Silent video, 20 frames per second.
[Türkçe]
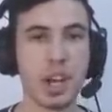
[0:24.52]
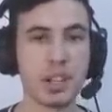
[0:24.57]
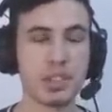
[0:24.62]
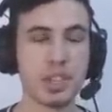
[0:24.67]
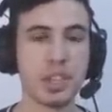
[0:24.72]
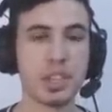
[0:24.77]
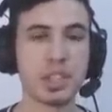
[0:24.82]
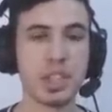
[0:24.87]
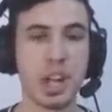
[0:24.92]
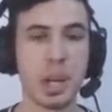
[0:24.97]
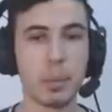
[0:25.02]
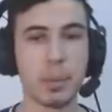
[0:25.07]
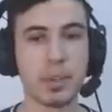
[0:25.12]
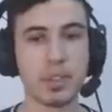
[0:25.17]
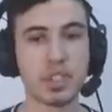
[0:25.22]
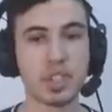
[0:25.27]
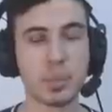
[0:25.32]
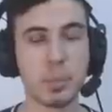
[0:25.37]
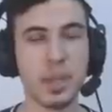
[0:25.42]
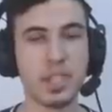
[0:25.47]
katilin kalp
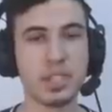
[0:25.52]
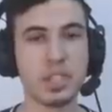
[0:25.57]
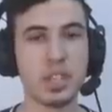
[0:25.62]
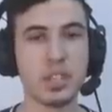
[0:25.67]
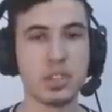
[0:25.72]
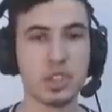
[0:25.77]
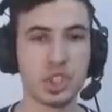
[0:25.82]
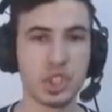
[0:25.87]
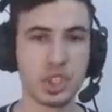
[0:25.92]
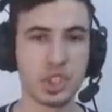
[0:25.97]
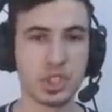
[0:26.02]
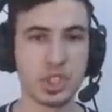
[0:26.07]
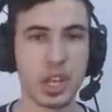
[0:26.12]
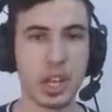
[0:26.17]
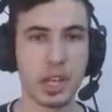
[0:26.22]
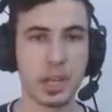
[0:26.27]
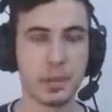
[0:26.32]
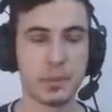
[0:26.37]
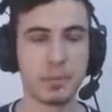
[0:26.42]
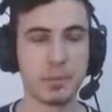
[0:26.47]
atış menzili
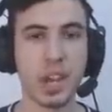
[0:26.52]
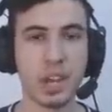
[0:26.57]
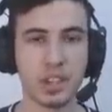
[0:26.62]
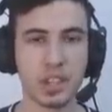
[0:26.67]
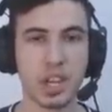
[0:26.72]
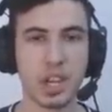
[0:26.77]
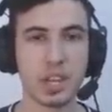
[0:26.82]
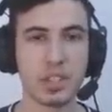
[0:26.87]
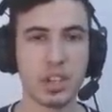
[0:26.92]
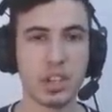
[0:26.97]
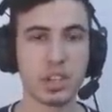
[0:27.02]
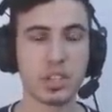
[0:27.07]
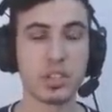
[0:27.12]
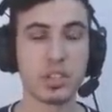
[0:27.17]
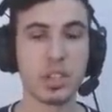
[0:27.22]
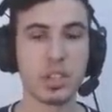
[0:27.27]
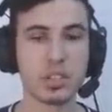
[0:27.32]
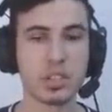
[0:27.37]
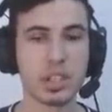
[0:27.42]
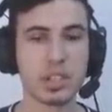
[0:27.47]
dışında yani katil
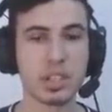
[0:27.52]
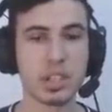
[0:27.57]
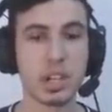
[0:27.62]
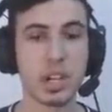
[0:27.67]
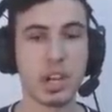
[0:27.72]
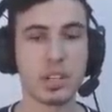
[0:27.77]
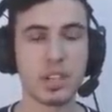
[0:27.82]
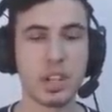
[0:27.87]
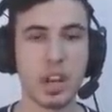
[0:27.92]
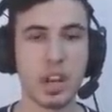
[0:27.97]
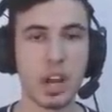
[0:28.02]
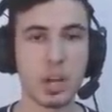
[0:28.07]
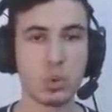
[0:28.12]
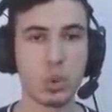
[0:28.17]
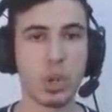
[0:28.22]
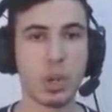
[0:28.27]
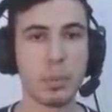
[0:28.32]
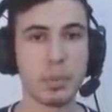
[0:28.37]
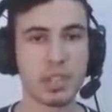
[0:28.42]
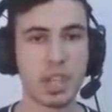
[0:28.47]
yakınlarınızdaysa katile
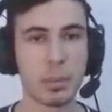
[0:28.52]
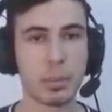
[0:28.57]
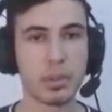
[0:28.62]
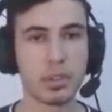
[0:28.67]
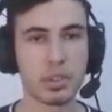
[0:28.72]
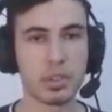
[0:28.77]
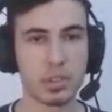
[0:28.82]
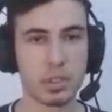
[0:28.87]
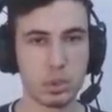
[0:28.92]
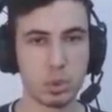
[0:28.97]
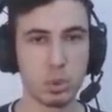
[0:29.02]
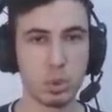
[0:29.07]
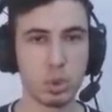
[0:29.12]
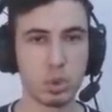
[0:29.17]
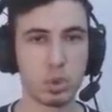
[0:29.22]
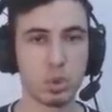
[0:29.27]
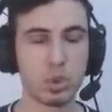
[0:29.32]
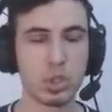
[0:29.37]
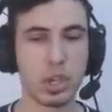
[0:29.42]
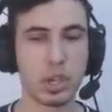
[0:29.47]
ait olan bir kalp atış sesi
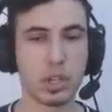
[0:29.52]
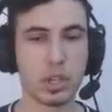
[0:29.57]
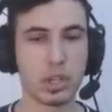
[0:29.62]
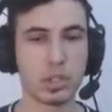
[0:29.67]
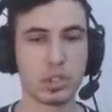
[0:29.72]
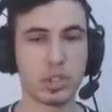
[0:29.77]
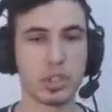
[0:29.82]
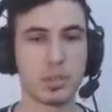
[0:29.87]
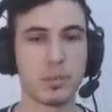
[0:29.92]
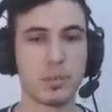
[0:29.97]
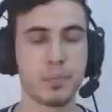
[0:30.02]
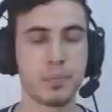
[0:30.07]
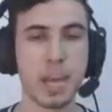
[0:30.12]
duyuyorsunuz ya arkadaşlar.